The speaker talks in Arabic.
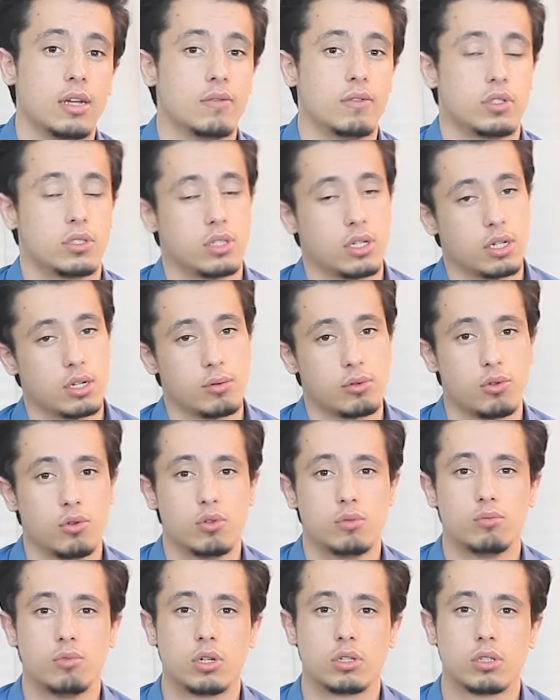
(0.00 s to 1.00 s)
فاستغربت
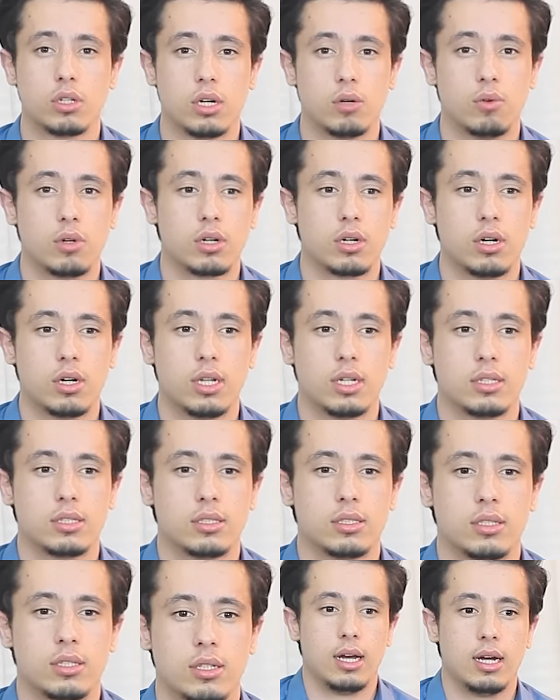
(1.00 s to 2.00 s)
الأم وقتها
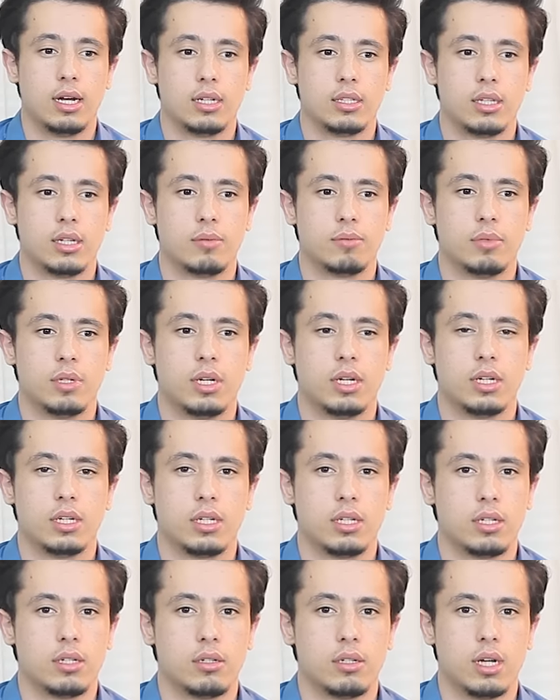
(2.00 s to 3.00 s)
وقالت أحد
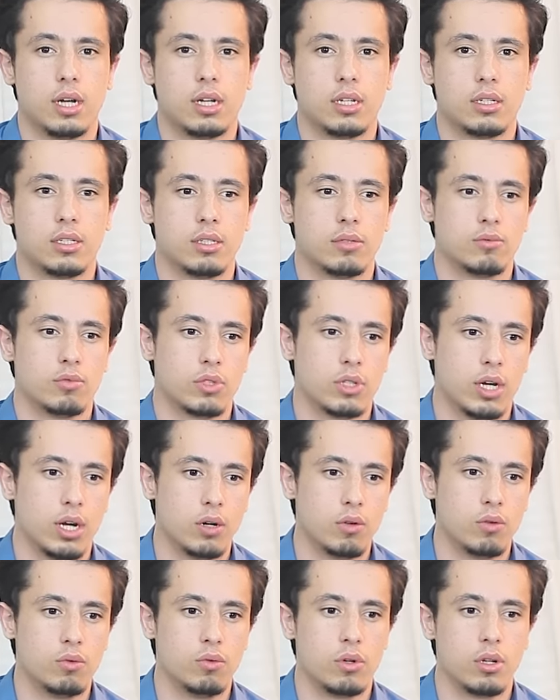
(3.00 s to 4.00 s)
أبنائي يعني
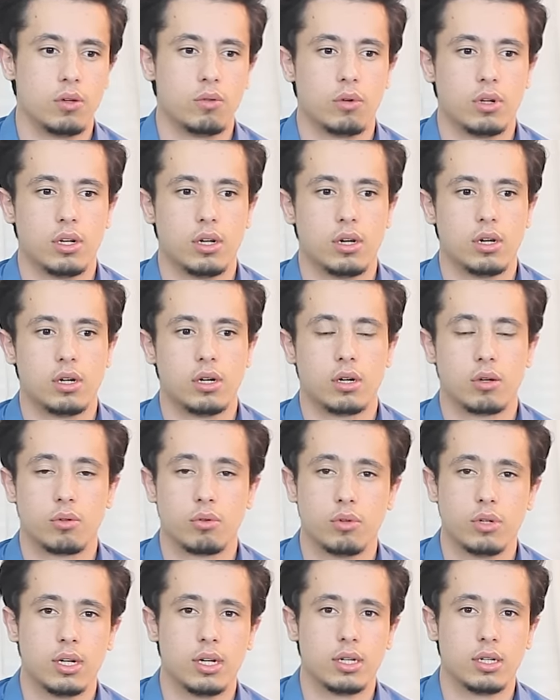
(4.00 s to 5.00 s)
متحول والآخر
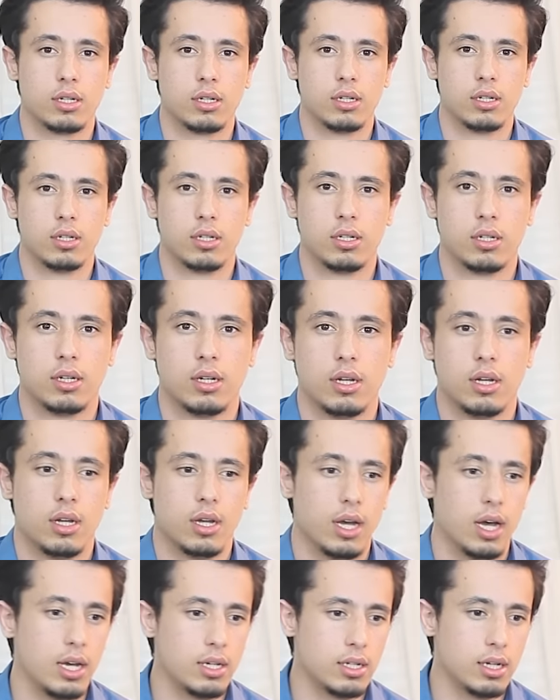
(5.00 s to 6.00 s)
ثنائي
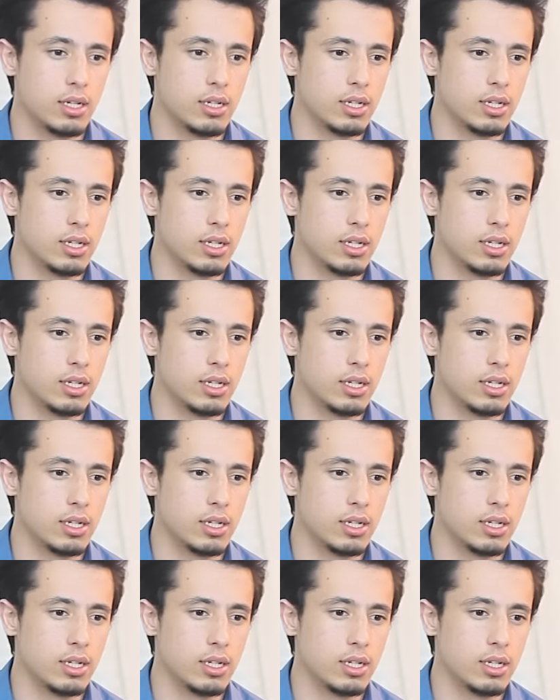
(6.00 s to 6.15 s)
هيا